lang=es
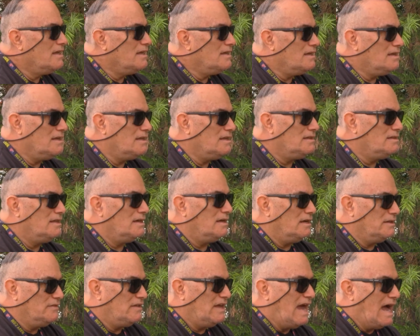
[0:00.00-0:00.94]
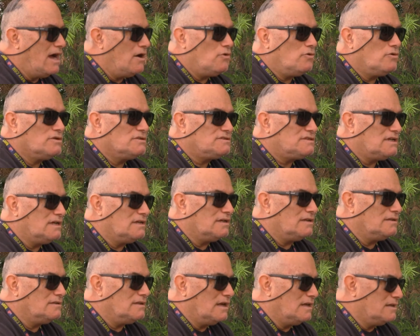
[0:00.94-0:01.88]
And the hours uh,
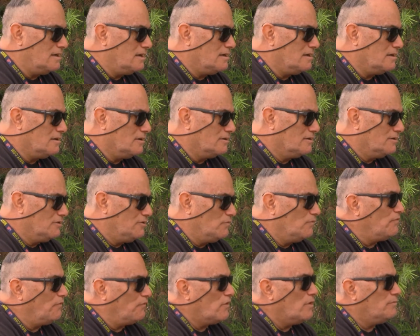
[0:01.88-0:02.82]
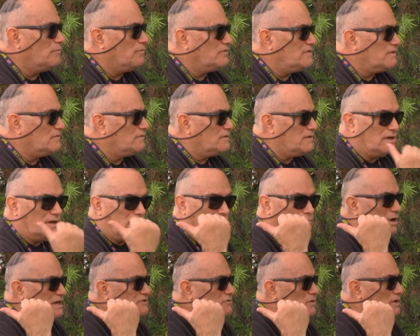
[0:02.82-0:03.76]
uh, from
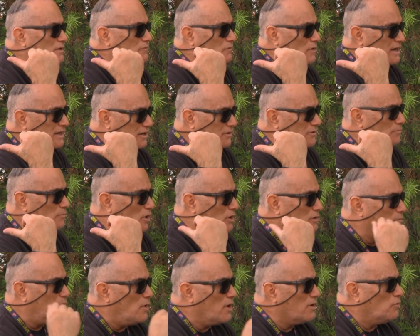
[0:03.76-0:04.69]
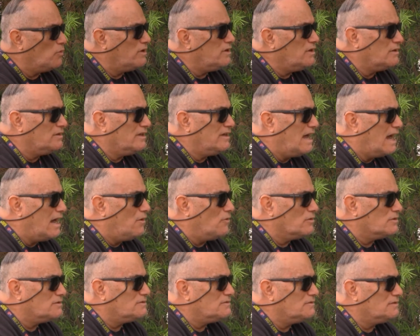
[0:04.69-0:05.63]
the restaurant right here in Park, what are the
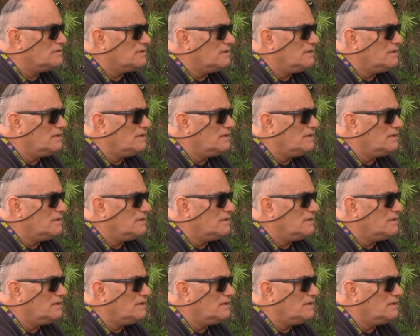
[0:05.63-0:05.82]
hours?